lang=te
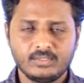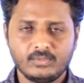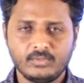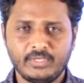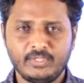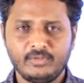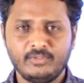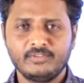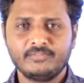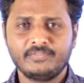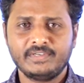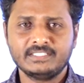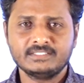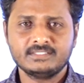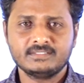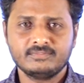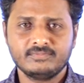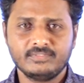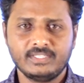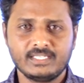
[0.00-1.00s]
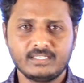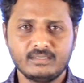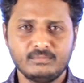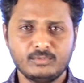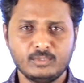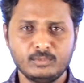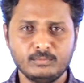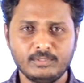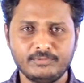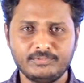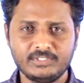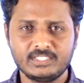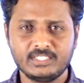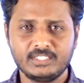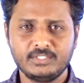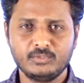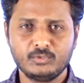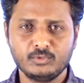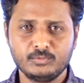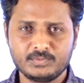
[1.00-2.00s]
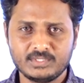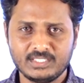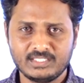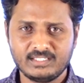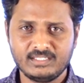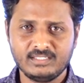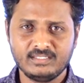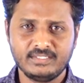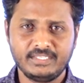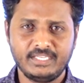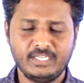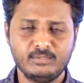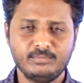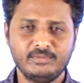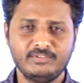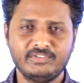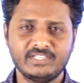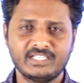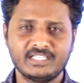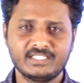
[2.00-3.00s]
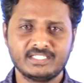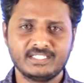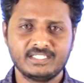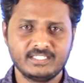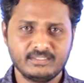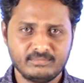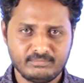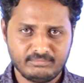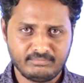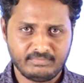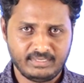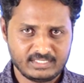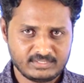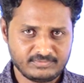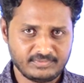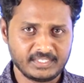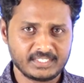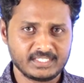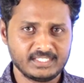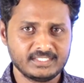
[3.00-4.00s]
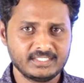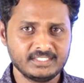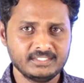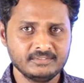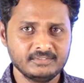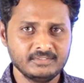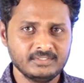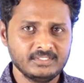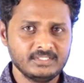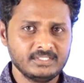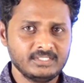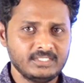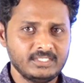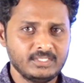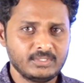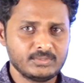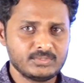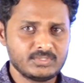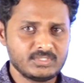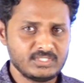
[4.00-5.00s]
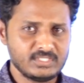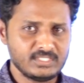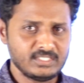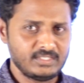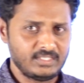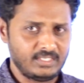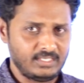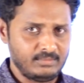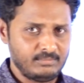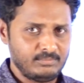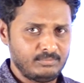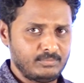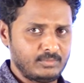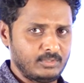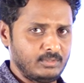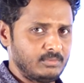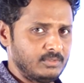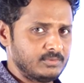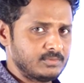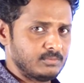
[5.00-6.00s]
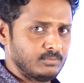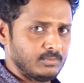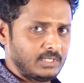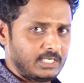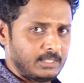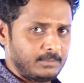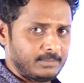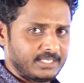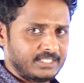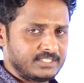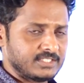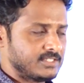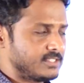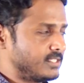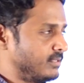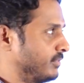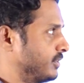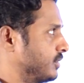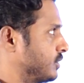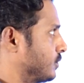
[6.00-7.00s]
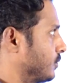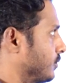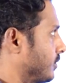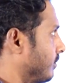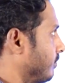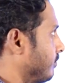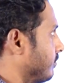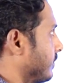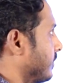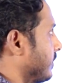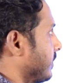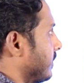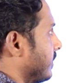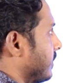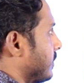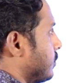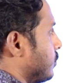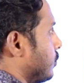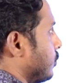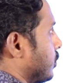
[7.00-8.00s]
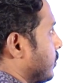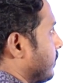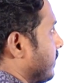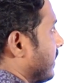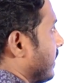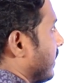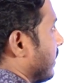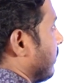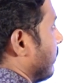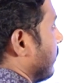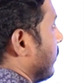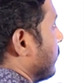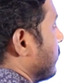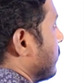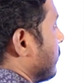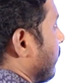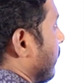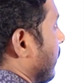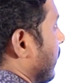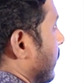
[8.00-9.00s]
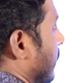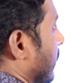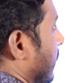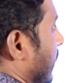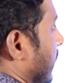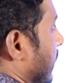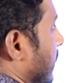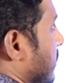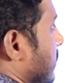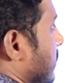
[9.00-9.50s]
గుడ్ ఈవినింగ్ ఫ్రెండ్స్ వెల్కమ్ టు భవిత యూట్యూబ్ ఛానల్ నేను మీ వెంకటరెడ్డి మ్యాథ్స్ ఫ్యాకల్టీ ఈరోజు చిన్నది ప్రాబ్లమ్స్ మల్టిప్లికేషన్ సంబంధించి చూద్దాం సూక్ష్మీకరణంలో మరొకటి